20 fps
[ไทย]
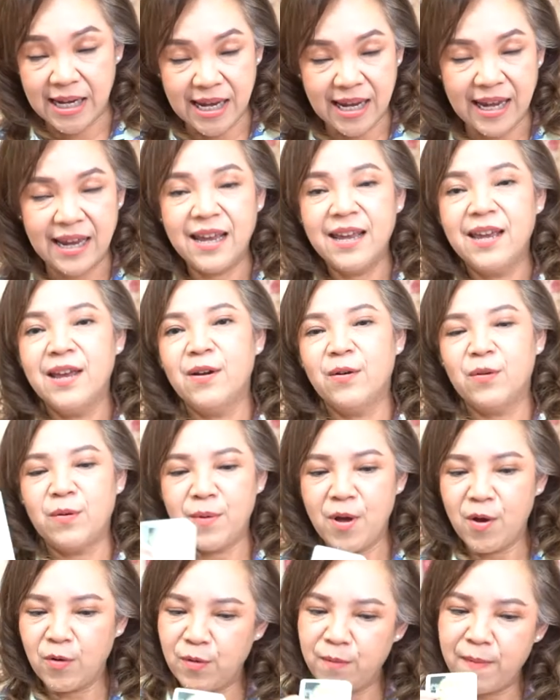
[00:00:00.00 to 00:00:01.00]
ที่คุ
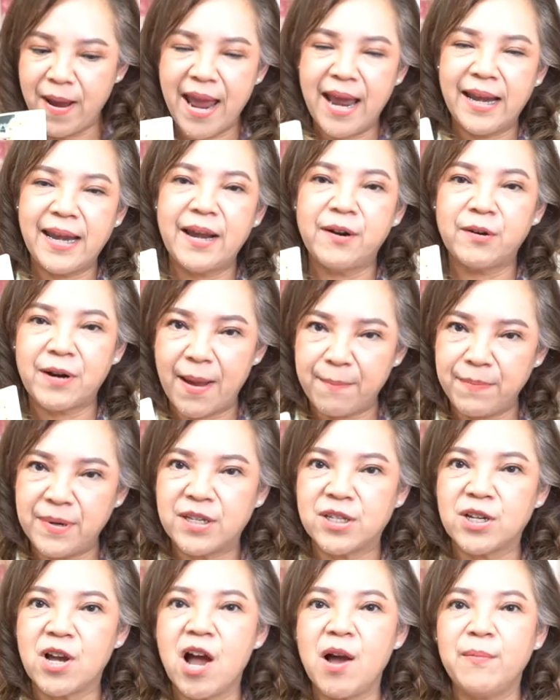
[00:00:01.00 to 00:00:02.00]
ณพ่อคุณแม่ได้รับ
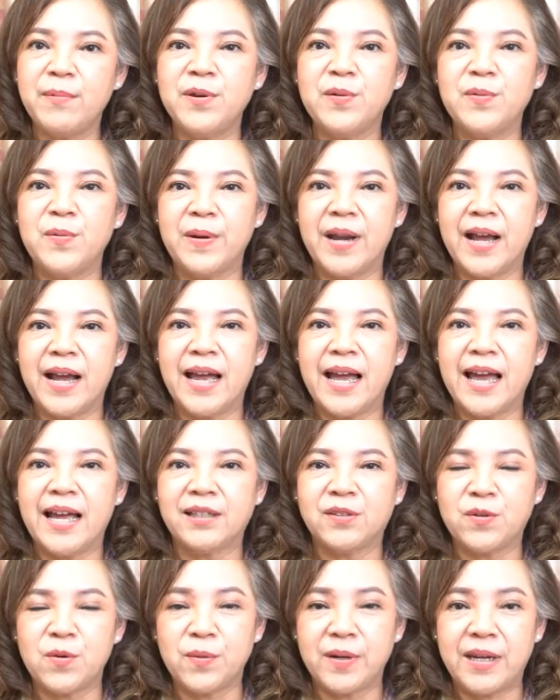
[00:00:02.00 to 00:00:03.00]
ผิดชอบอยู่นะคะ
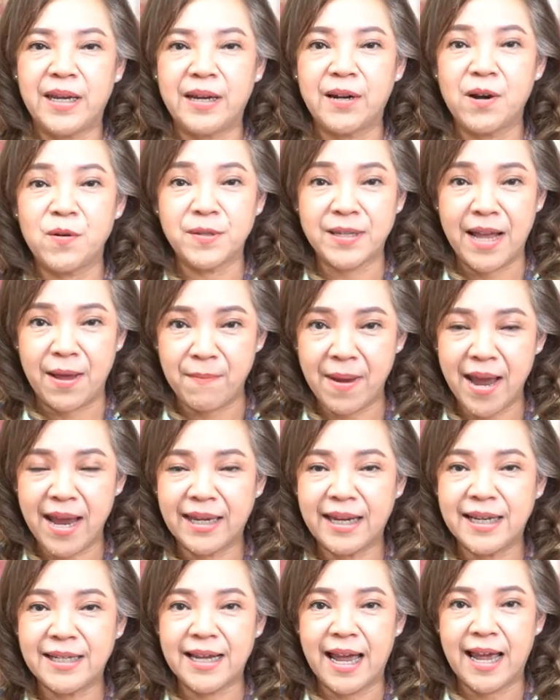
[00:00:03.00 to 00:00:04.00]
ตรงนี้เราสามาร
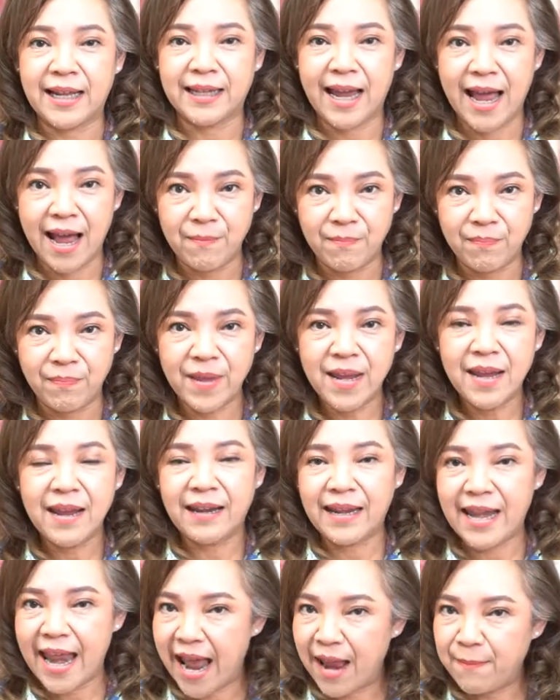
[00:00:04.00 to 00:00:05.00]
ถที่จะ
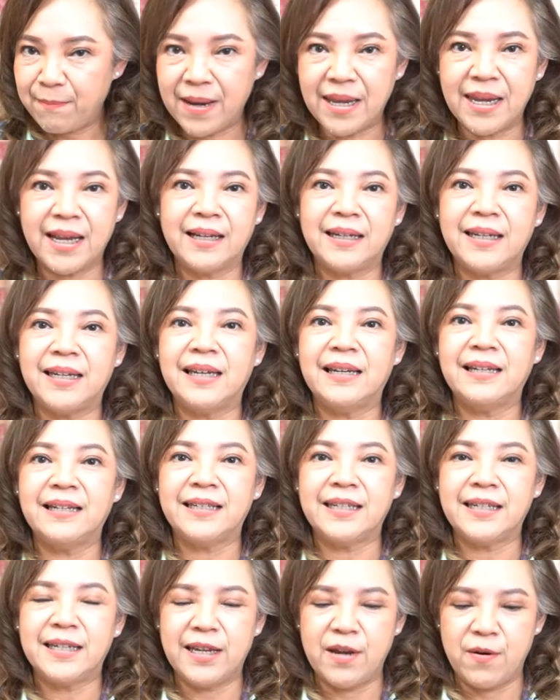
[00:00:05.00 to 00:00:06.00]
ทำได้เป็นอย่างดีเล
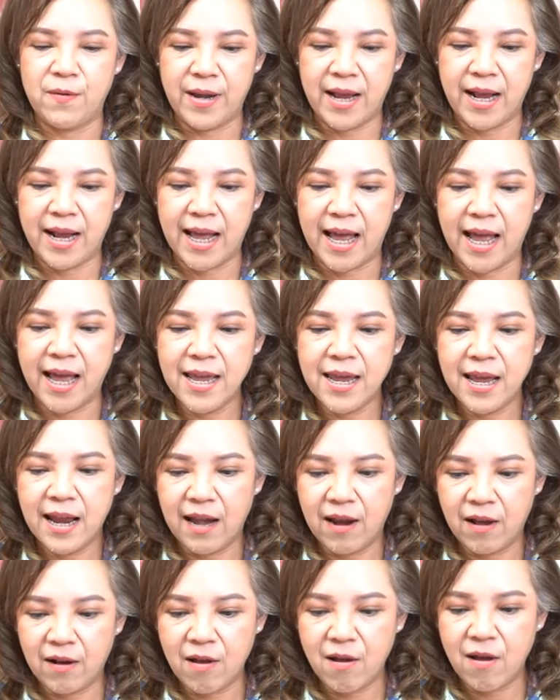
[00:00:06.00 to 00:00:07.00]
ยทีเดียวนะคะ
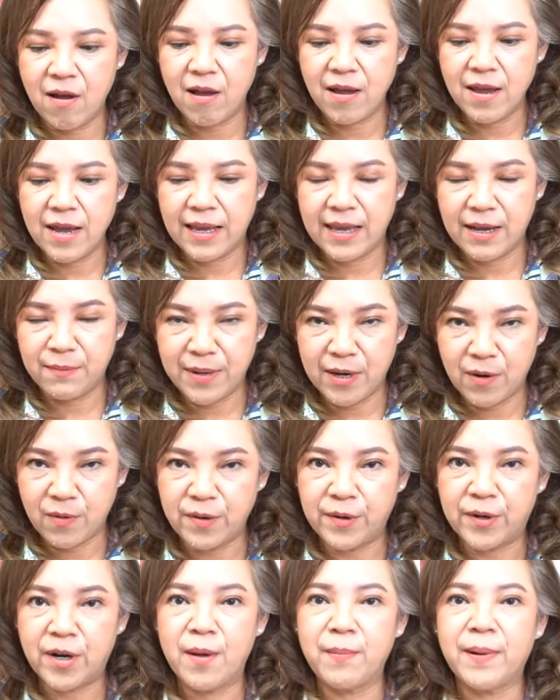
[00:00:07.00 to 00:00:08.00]
แล้วก็ยังมีค
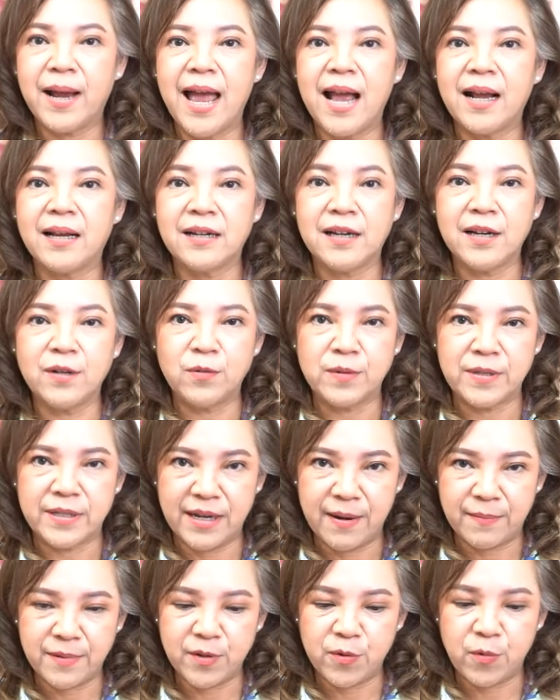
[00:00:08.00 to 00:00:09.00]
นรอบข้างเกื้อหนุนส
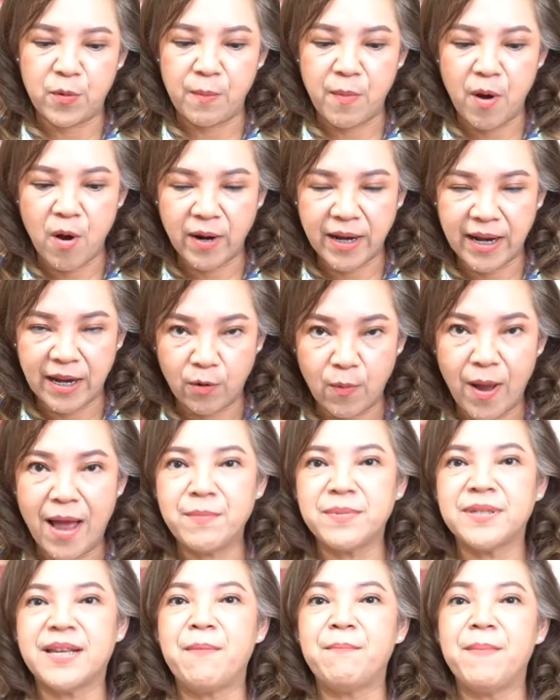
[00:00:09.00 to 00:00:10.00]
นับสนุนมองเห็นควา
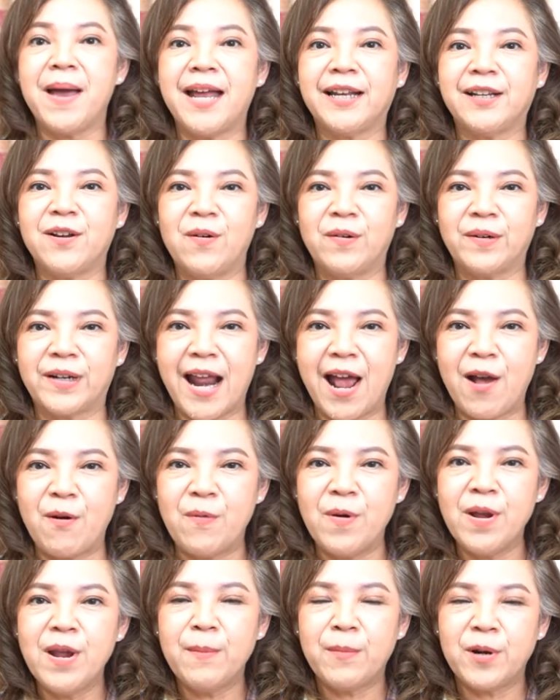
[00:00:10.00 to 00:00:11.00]
มสามารถของเรา
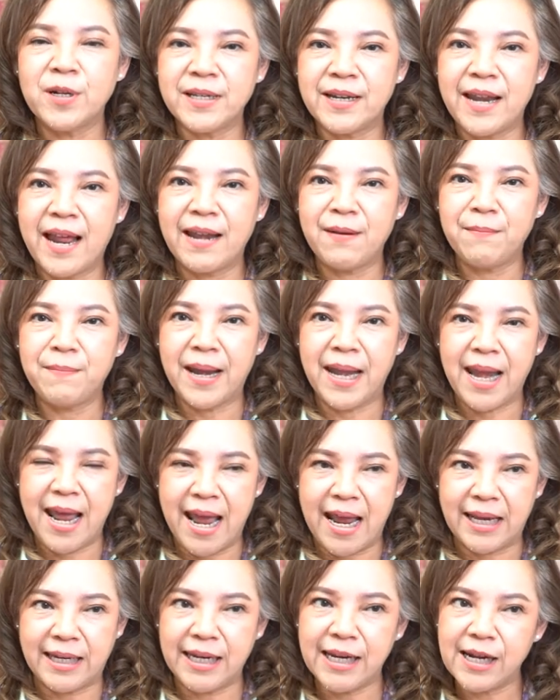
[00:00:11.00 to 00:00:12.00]
เพราะฉะนั้นปัญ
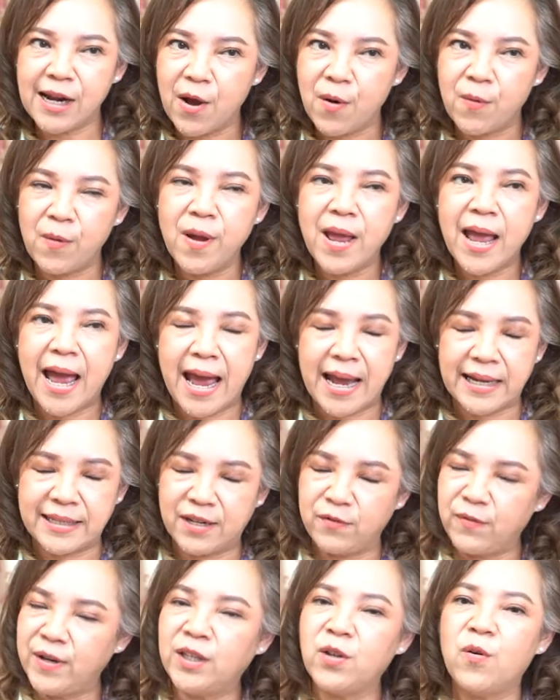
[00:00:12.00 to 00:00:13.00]
หาที่เราอาจ
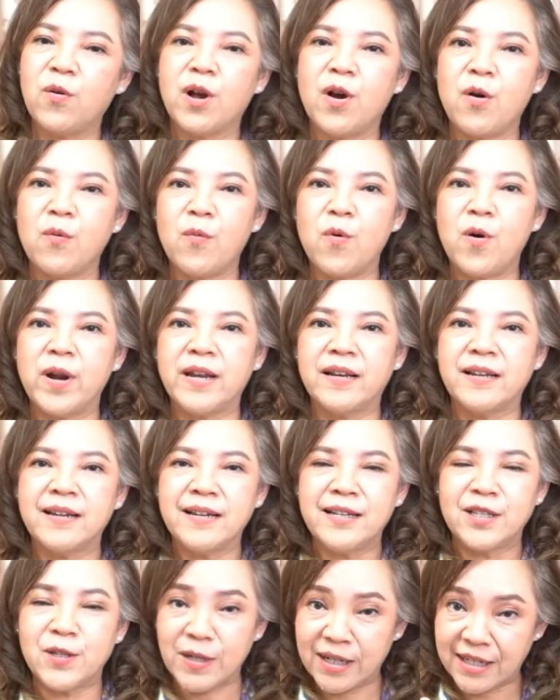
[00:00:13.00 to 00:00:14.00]
จะวิตกกังวล
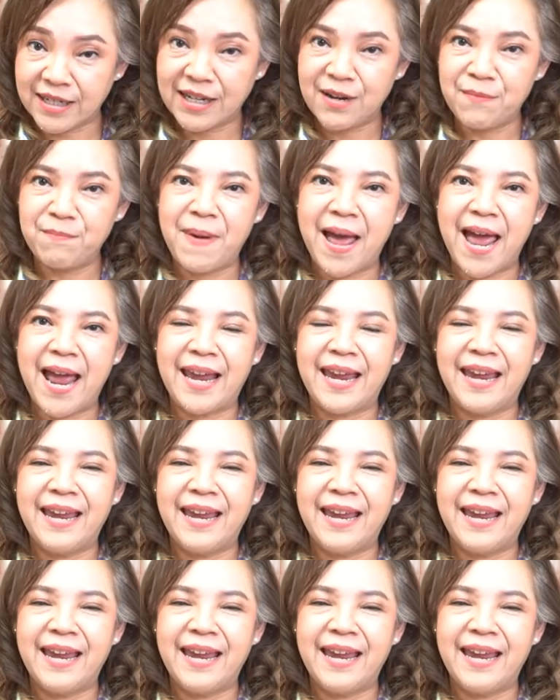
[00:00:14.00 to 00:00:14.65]
จนเกินไป